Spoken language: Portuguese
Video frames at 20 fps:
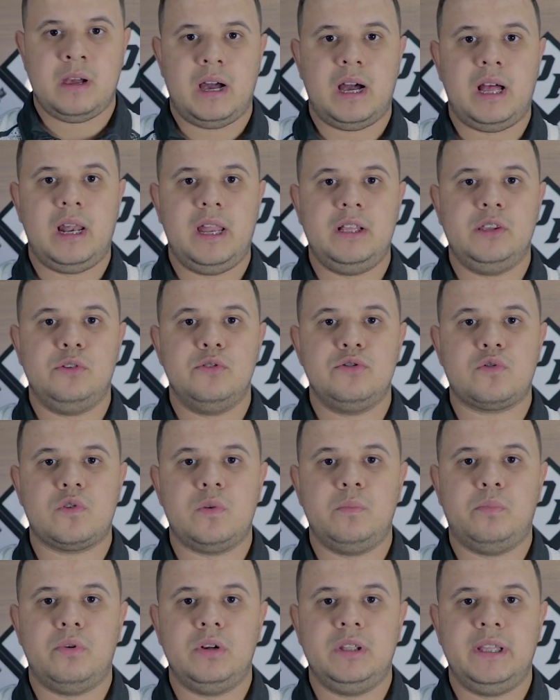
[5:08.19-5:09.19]
Além dos
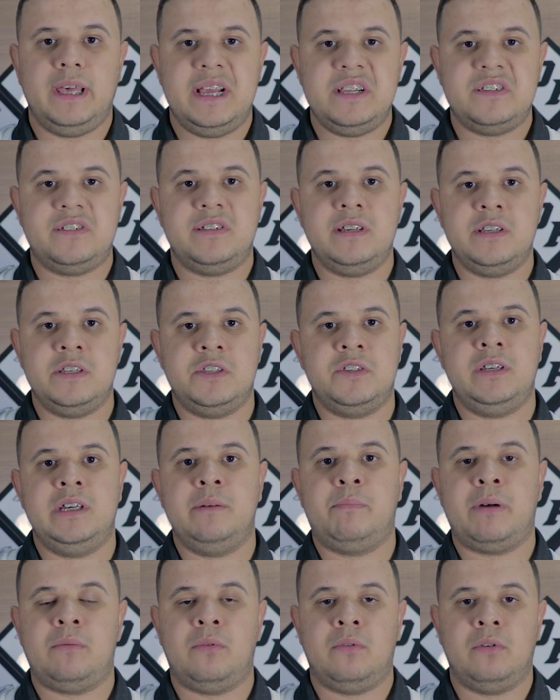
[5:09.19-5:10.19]
componentes em
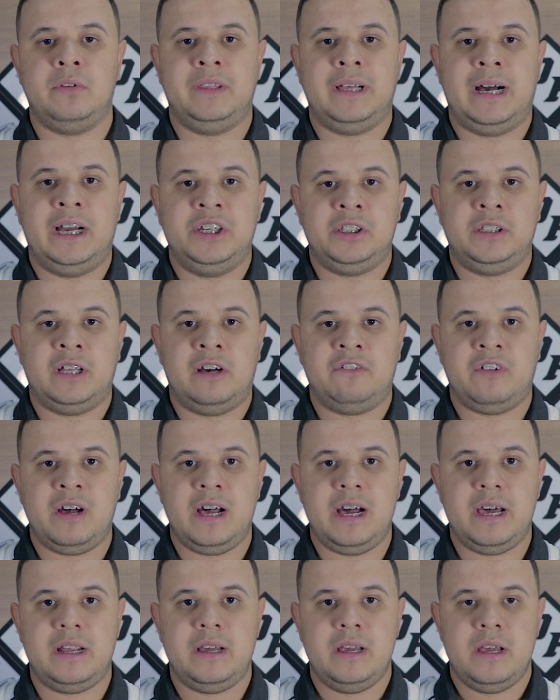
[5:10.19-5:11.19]
si para montagem da
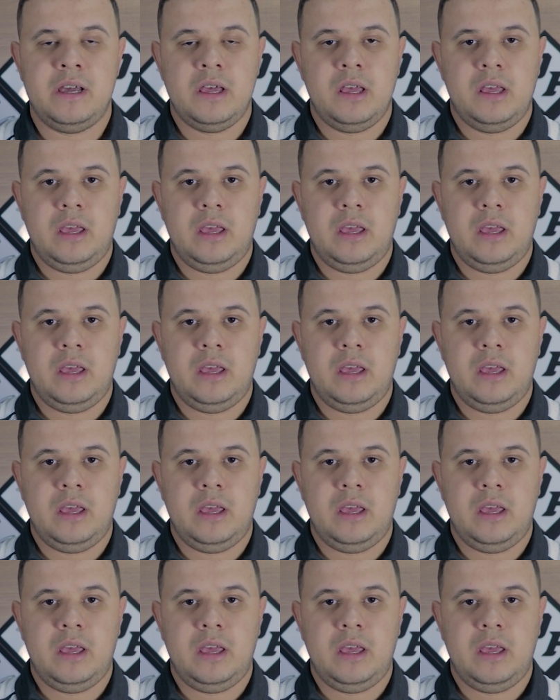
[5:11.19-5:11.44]
vara,